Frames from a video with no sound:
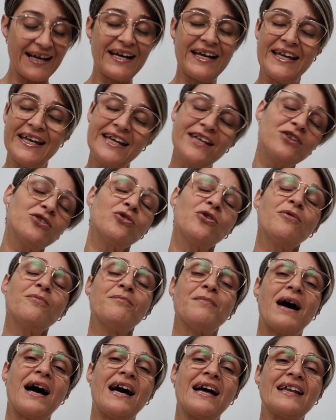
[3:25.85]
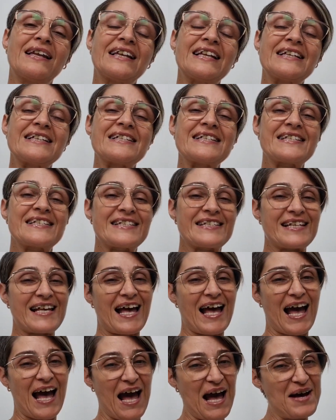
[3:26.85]
retomá-las.
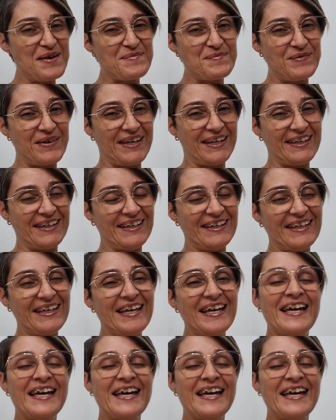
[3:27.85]
Amém.